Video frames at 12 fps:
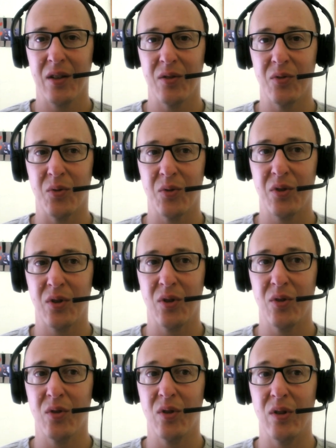Donc
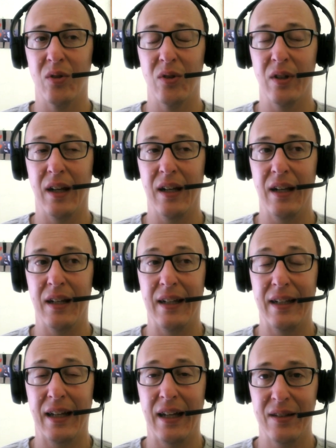euh, euh,
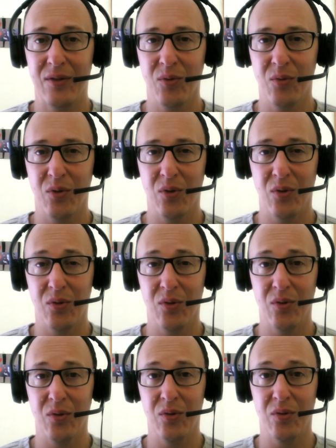les créations
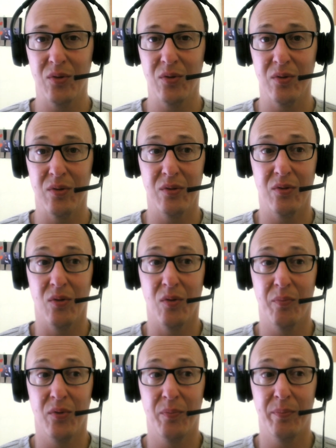que, que l'on
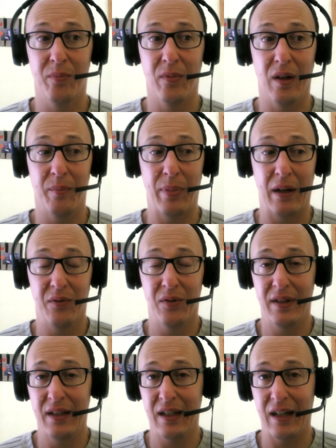peut
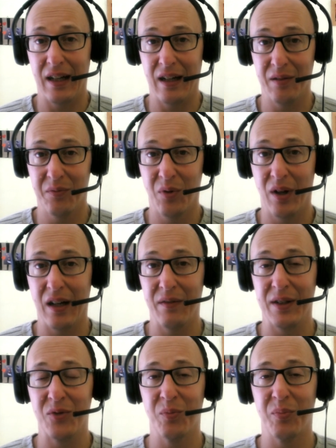parvenir à avoir
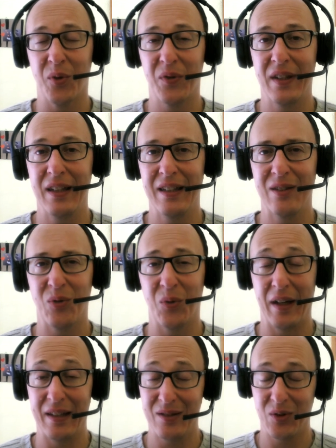avec nos pensées
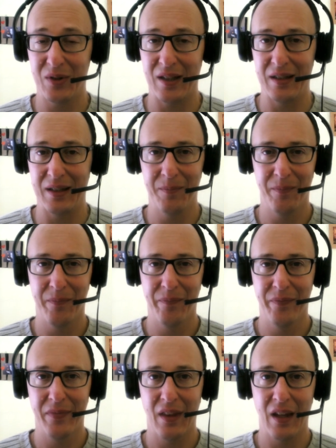sont instantanées.
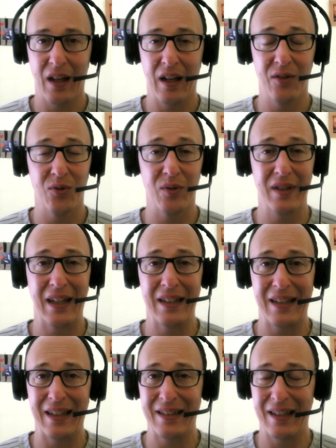Elles sont très
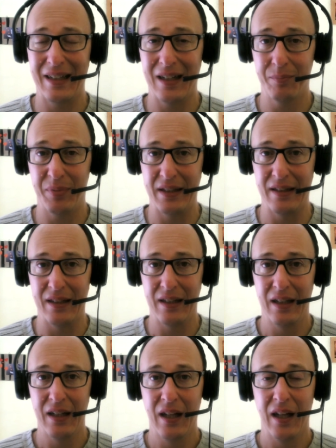très très rapides.
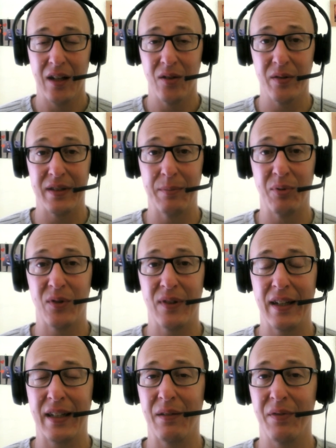Donc c'est pour
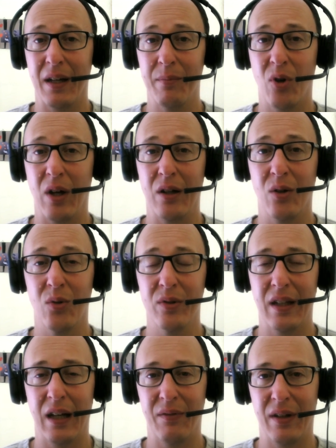ça qu'il y a vraiment un gros
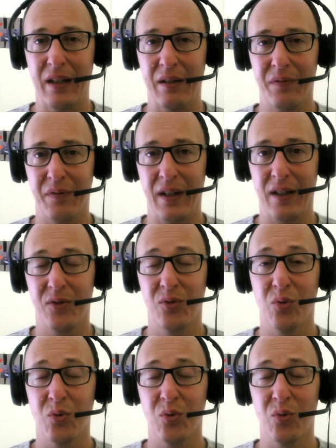travail à faire sur